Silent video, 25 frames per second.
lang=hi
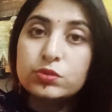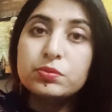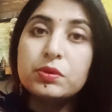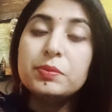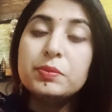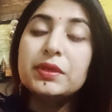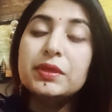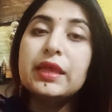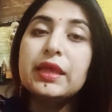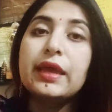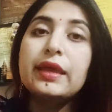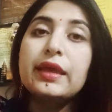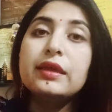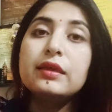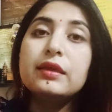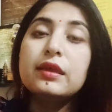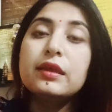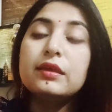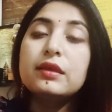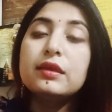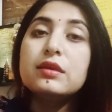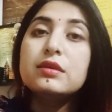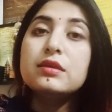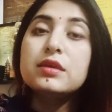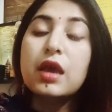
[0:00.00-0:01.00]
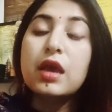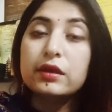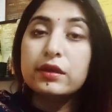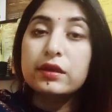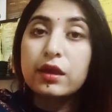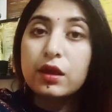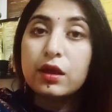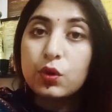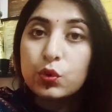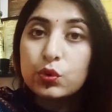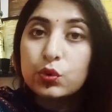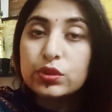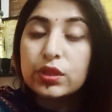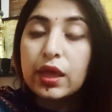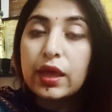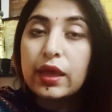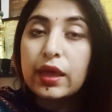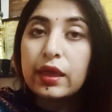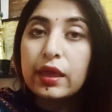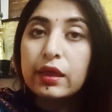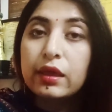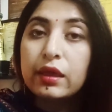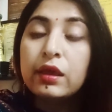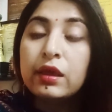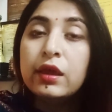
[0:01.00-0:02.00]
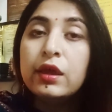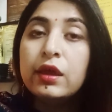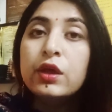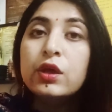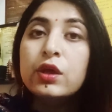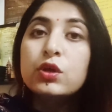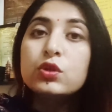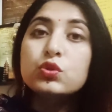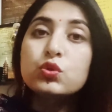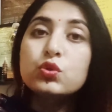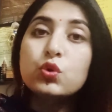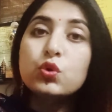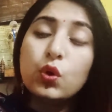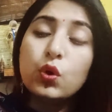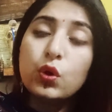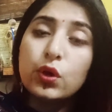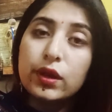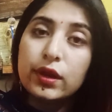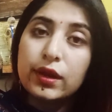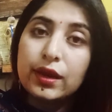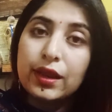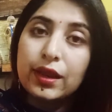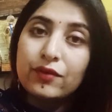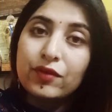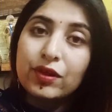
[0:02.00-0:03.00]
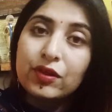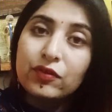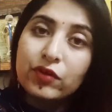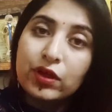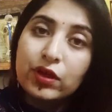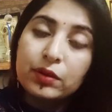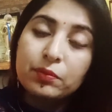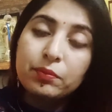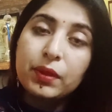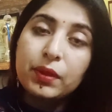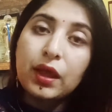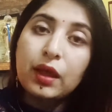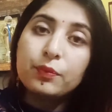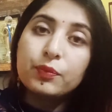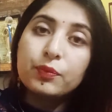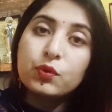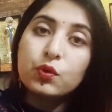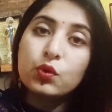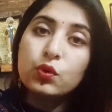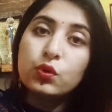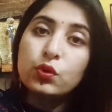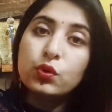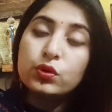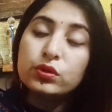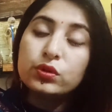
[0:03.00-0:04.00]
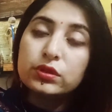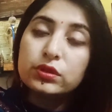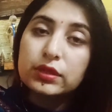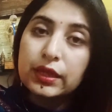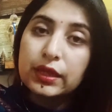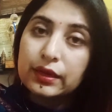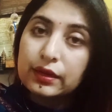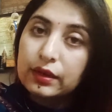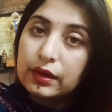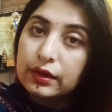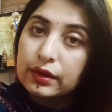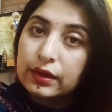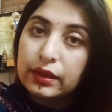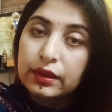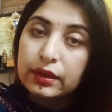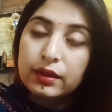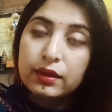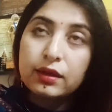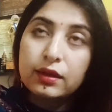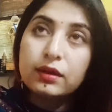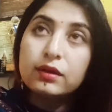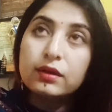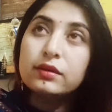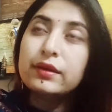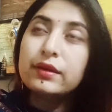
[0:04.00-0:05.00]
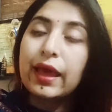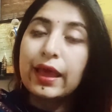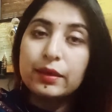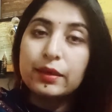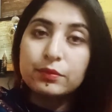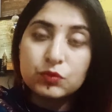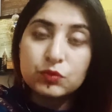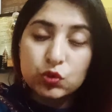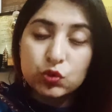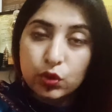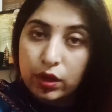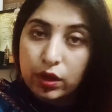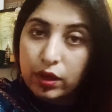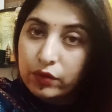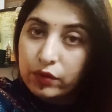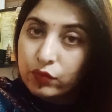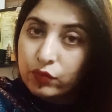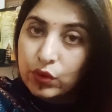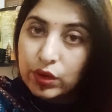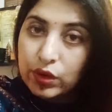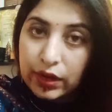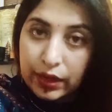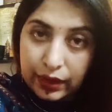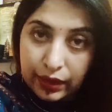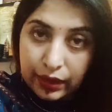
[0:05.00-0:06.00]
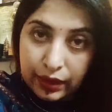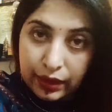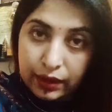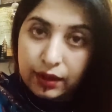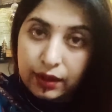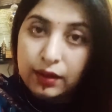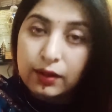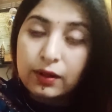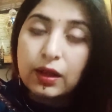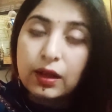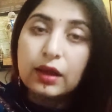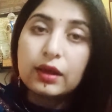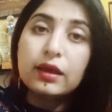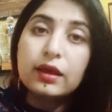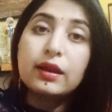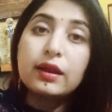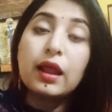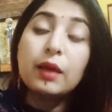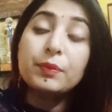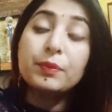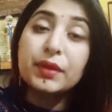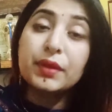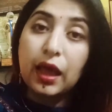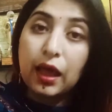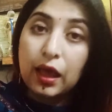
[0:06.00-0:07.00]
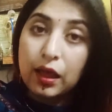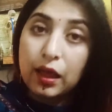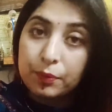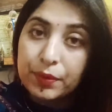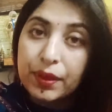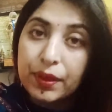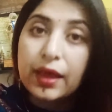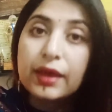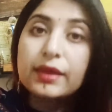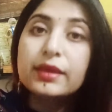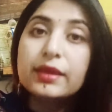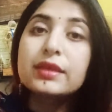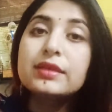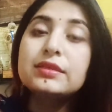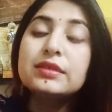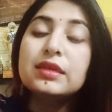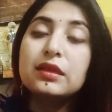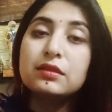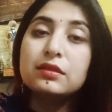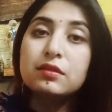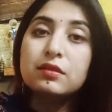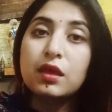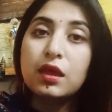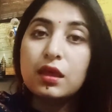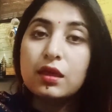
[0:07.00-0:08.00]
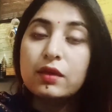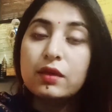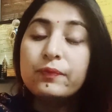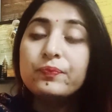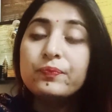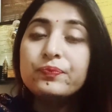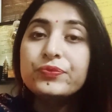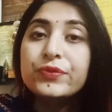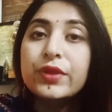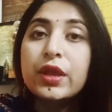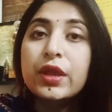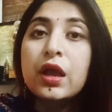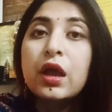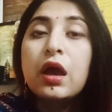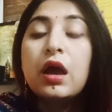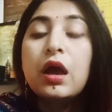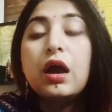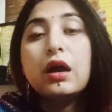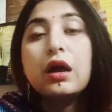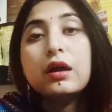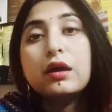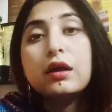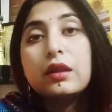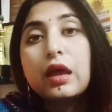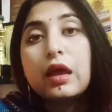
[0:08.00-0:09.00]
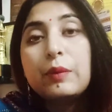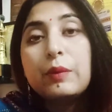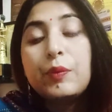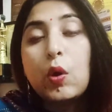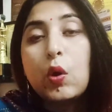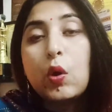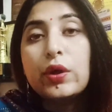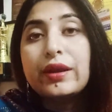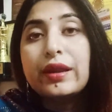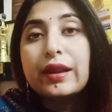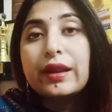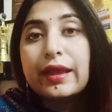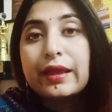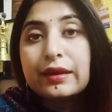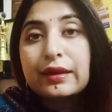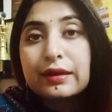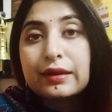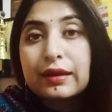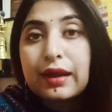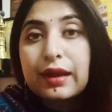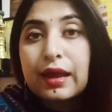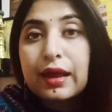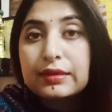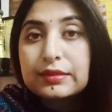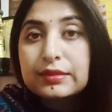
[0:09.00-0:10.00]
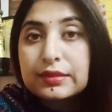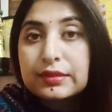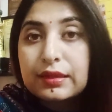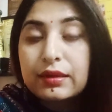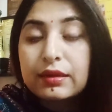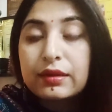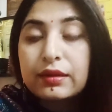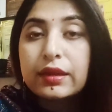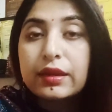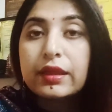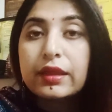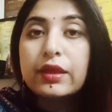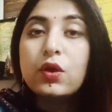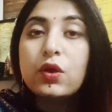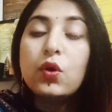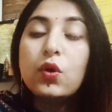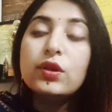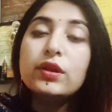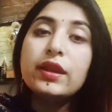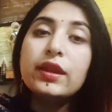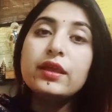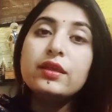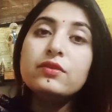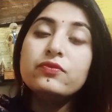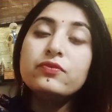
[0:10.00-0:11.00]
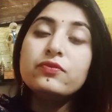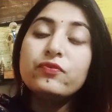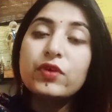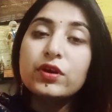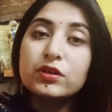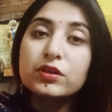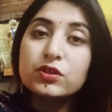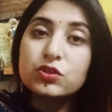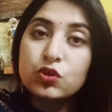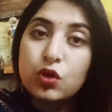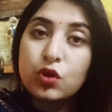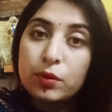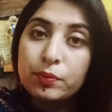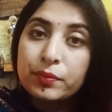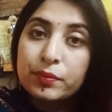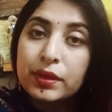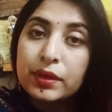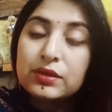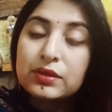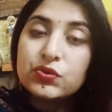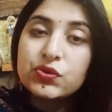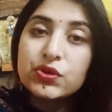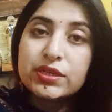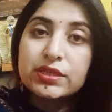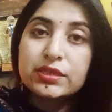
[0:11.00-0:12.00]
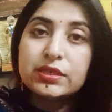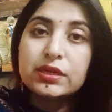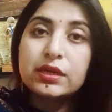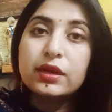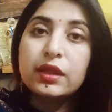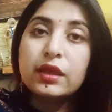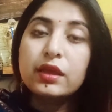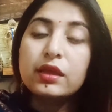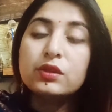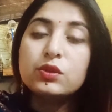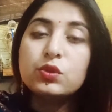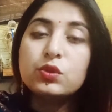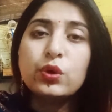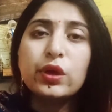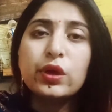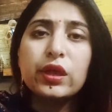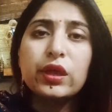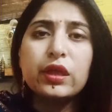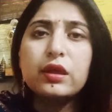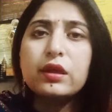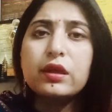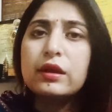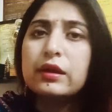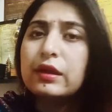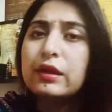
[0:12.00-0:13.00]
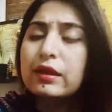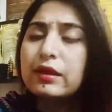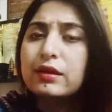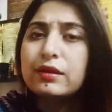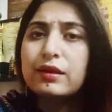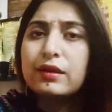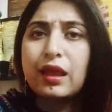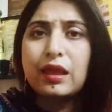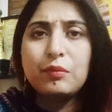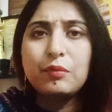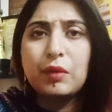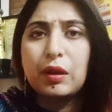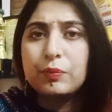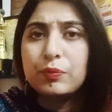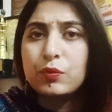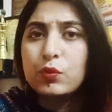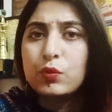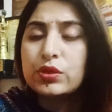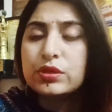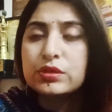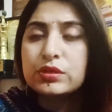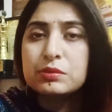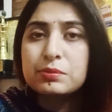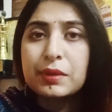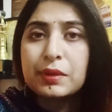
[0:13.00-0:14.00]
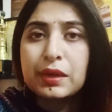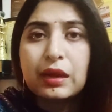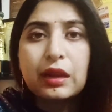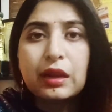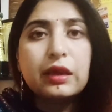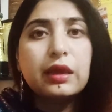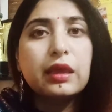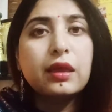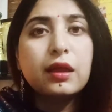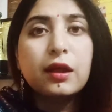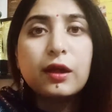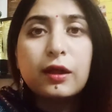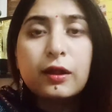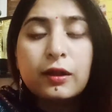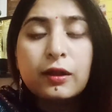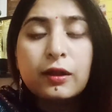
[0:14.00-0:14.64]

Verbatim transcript: बताएंगे कि क्या क्या होता है तो लेवल वन में आपको तीन घंटे का टाइम जो है वो लगेगा अगर आप यहाँ पे आके सीखते हैं अगर आप ऑनलाइन क्लास कर रहे हैं ऑनलाइन वर्कशॉप में इंटरेस्टेड हैं तो एक घंटे का टाइम आपको इसमें लगेगा